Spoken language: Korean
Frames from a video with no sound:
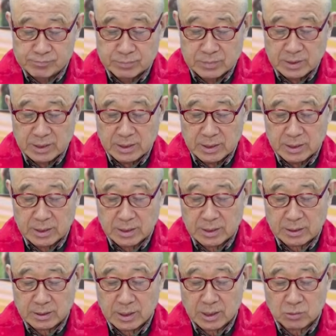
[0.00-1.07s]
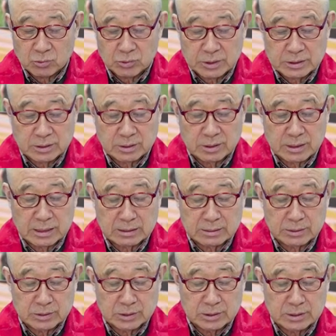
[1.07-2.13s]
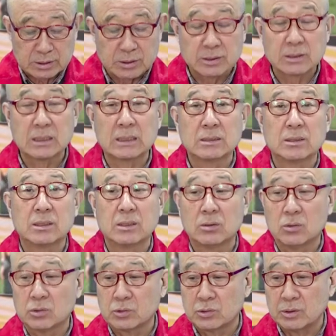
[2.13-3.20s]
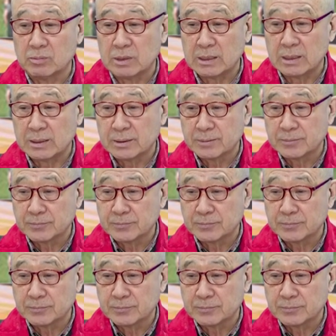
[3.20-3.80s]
대개 태국에서 들어가는 것이 이제 정상적인 코스입니다.